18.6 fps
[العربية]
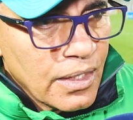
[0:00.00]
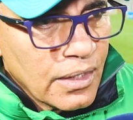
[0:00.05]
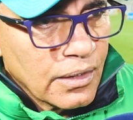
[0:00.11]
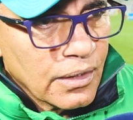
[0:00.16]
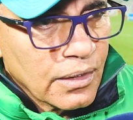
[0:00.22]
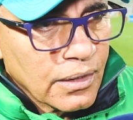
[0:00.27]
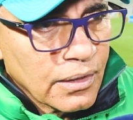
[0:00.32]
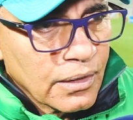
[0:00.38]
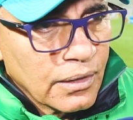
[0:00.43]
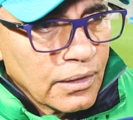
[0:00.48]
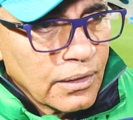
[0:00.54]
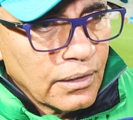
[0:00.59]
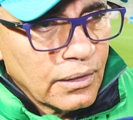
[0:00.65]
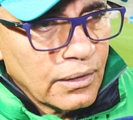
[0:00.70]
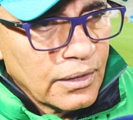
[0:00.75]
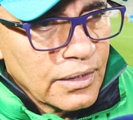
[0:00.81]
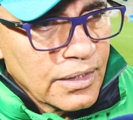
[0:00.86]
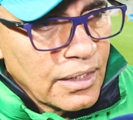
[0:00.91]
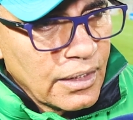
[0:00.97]
آه،
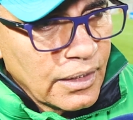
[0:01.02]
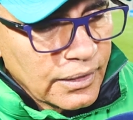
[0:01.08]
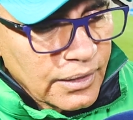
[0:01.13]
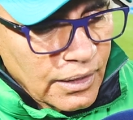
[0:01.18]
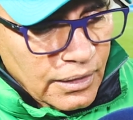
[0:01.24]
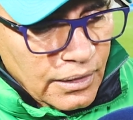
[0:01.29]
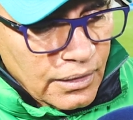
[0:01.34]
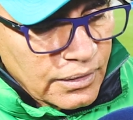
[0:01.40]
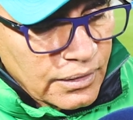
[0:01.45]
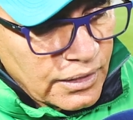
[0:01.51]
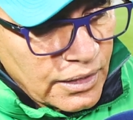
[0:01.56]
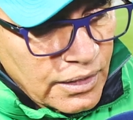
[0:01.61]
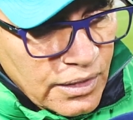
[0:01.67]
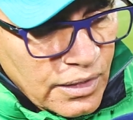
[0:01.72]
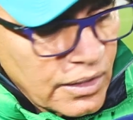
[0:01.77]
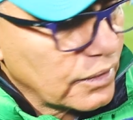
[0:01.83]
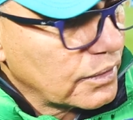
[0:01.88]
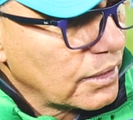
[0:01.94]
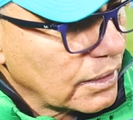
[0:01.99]
الاعداد
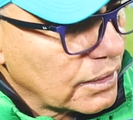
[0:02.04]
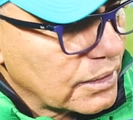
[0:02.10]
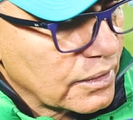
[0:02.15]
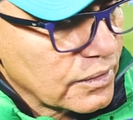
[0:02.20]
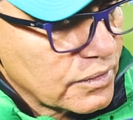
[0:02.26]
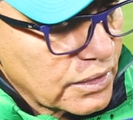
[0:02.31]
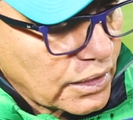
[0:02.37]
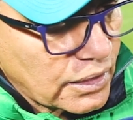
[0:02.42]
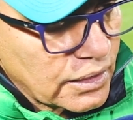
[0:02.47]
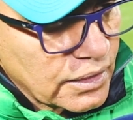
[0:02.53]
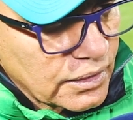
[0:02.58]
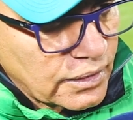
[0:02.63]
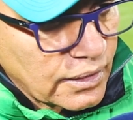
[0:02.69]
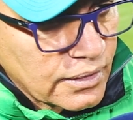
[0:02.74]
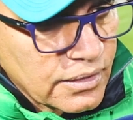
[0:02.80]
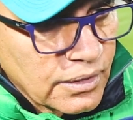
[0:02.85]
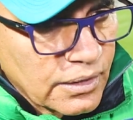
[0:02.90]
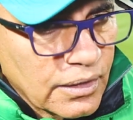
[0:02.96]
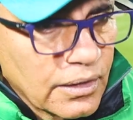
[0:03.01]
الذهني الاعداد التقني
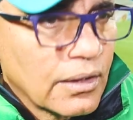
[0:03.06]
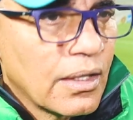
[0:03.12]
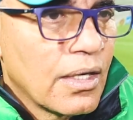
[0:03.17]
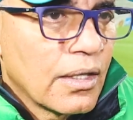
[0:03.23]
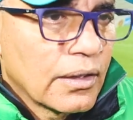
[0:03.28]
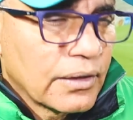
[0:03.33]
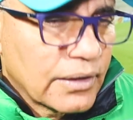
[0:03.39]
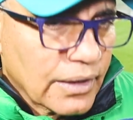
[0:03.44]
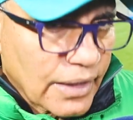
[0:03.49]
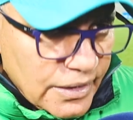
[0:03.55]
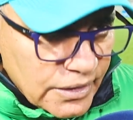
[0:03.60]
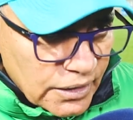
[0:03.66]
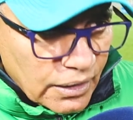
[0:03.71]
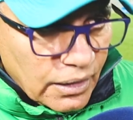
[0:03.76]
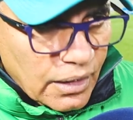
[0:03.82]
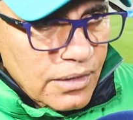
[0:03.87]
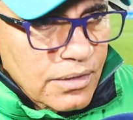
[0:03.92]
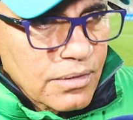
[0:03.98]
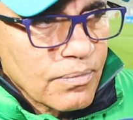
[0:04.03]
التكتيكي دراسه
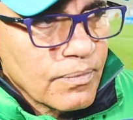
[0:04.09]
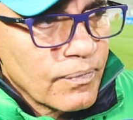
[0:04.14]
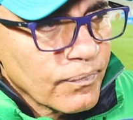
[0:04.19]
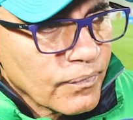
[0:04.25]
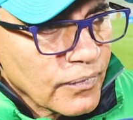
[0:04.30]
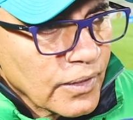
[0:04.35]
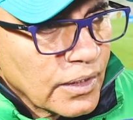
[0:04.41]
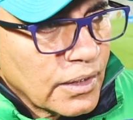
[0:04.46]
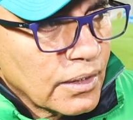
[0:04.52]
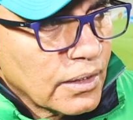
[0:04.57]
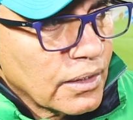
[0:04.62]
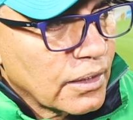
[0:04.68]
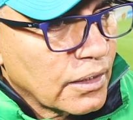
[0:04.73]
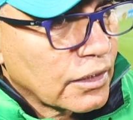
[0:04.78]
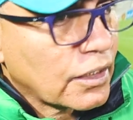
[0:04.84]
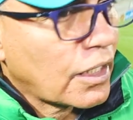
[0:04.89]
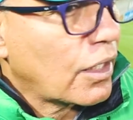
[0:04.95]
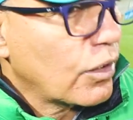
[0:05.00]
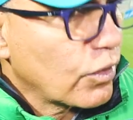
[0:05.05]
الخصم آه،
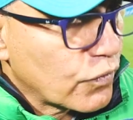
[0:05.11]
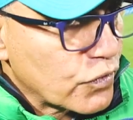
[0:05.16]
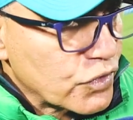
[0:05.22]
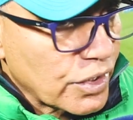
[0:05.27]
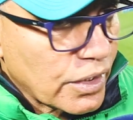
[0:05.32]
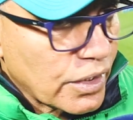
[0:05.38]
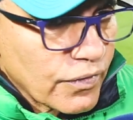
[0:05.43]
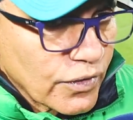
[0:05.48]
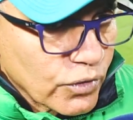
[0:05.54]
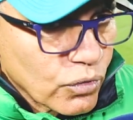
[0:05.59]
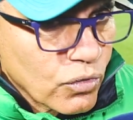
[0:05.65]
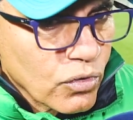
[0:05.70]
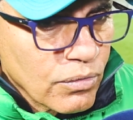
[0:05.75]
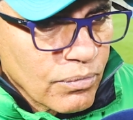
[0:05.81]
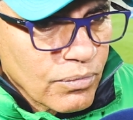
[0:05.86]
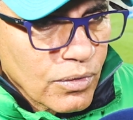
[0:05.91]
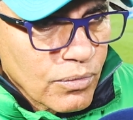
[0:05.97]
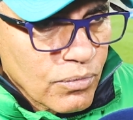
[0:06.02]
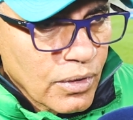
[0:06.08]
ادخاله في الشك هذو
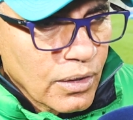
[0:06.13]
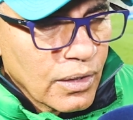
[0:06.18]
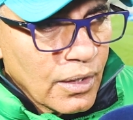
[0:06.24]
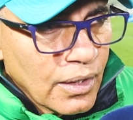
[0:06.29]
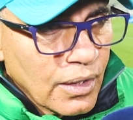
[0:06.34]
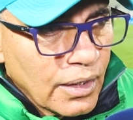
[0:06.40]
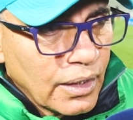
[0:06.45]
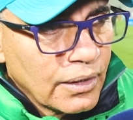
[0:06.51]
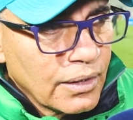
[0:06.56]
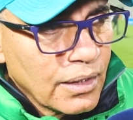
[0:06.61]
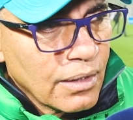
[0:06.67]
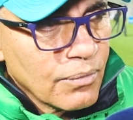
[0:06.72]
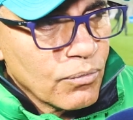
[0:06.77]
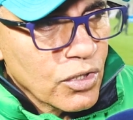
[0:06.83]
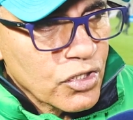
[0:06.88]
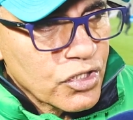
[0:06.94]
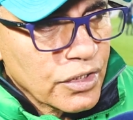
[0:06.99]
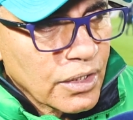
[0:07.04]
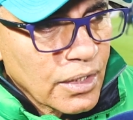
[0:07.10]
كلهم يعني
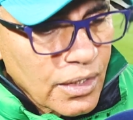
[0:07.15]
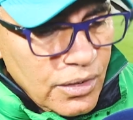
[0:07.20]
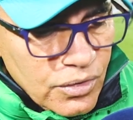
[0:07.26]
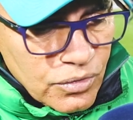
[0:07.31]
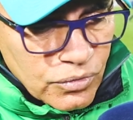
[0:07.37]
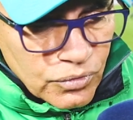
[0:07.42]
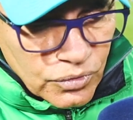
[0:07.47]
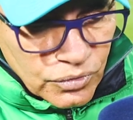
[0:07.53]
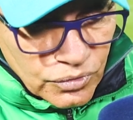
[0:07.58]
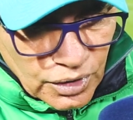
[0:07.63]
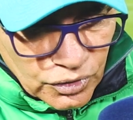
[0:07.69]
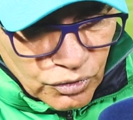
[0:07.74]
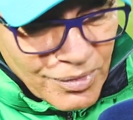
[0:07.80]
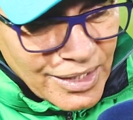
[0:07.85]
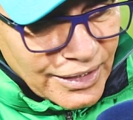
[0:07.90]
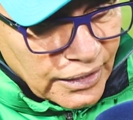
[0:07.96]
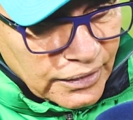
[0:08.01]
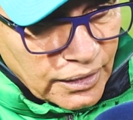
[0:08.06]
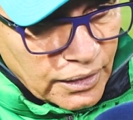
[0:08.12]
المؤشرات وهذو
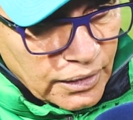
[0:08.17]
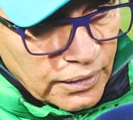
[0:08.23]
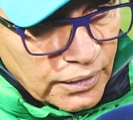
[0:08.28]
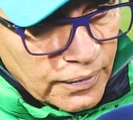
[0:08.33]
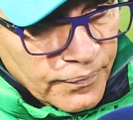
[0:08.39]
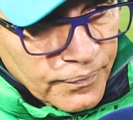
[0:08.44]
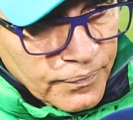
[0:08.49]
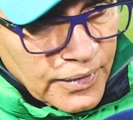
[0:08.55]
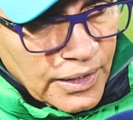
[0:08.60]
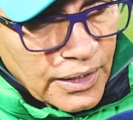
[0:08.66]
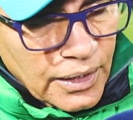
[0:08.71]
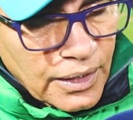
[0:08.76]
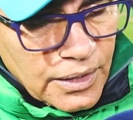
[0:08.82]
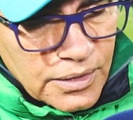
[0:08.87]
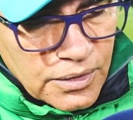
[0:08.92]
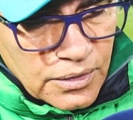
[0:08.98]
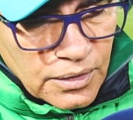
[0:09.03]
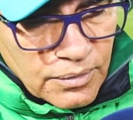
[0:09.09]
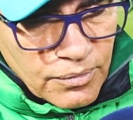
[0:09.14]
من ديتاي اللي
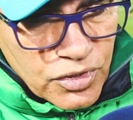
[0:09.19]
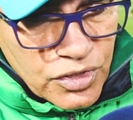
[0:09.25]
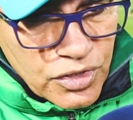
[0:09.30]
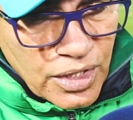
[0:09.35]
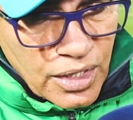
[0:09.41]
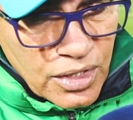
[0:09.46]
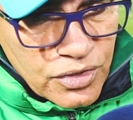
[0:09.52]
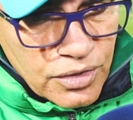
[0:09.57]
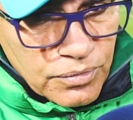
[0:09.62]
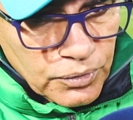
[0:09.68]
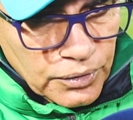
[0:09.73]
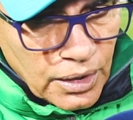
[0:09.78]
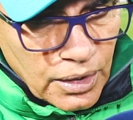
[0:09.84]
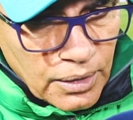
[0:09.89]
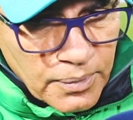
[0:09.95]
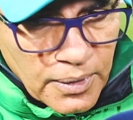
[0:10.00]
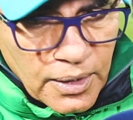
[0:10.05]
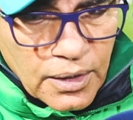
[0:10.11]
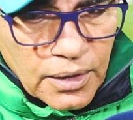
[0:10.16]
خص ما يجهلهاش
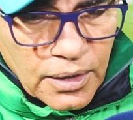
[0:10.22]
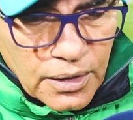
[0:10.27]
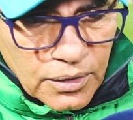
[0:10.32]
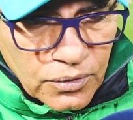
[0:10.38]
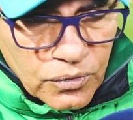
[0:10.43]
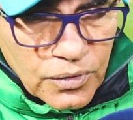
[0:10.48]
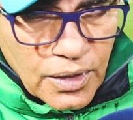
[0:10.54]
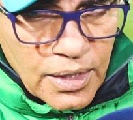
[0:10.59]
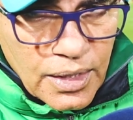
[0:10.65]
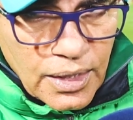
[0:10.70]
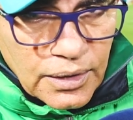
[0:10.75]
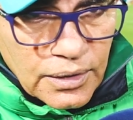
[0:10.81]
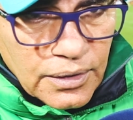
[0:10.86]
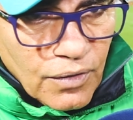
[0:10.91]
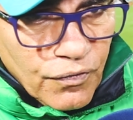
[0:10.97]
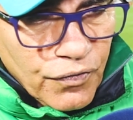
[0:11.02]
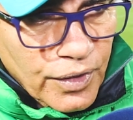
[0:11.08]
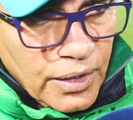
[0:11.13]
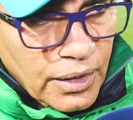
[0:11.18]
المدرب كنظن ان
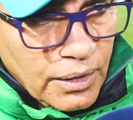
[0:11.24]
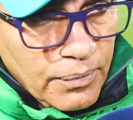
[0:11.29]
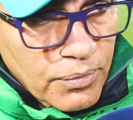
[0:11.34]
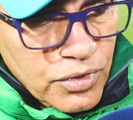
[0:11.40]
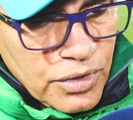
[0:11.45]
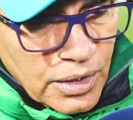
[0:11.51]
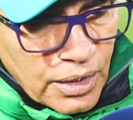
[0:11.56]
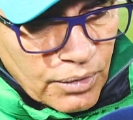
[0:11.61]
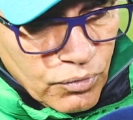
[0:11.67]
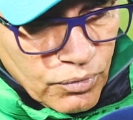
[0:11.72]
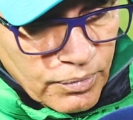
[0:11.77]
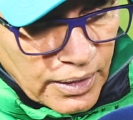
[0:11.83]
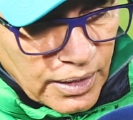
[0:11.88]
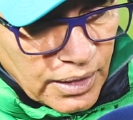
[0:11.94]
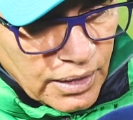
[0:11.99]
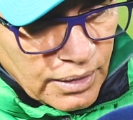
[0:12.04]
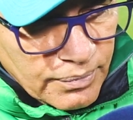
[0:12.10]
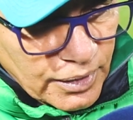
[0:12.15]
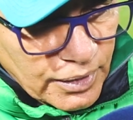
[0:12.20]
عندنا فريق باش نلعبوا
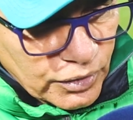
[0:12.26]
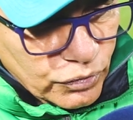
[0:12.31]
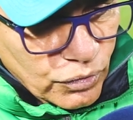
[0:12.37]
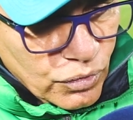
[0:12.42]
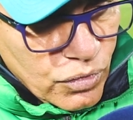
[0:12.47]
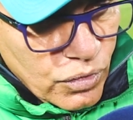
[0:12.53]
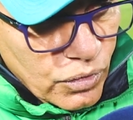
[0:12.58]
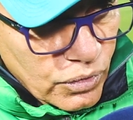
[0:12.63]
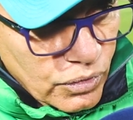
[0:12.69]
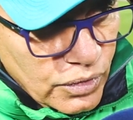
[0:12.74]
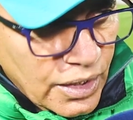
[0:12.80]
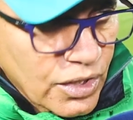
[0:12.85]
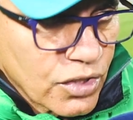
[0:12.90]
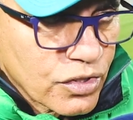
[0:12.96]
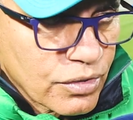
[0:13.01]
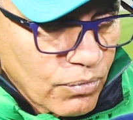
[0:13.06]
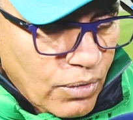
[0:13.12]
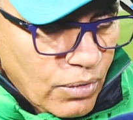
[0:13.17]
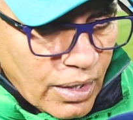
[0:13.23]
مع مع طوغو
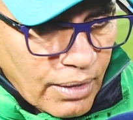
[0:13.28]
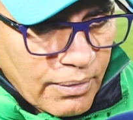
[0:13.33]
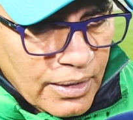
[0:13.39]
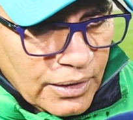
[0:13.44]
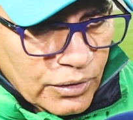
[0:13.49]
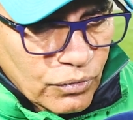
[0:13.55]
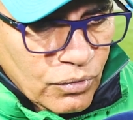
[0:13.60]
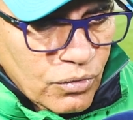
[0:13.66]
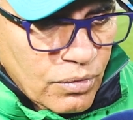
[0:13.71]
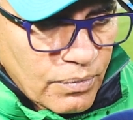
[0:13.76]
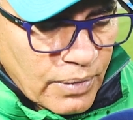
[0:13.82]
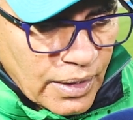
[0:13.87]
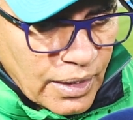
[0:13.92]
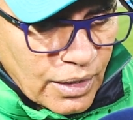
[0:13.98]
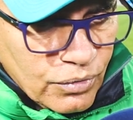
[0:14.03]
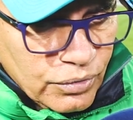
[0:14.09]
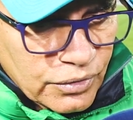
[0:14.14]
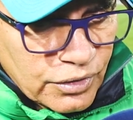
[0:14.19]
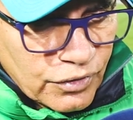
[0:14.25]
المقابله طوغو مع
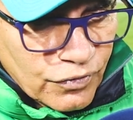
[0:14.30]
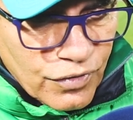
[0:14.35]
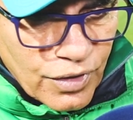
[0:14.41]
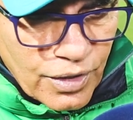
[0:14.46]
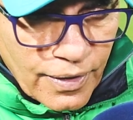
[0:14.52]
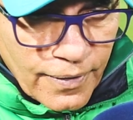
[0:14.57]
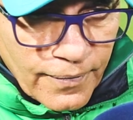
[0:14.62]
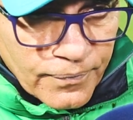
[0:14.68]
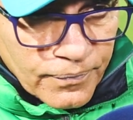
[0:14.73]
لا كوت ديفوار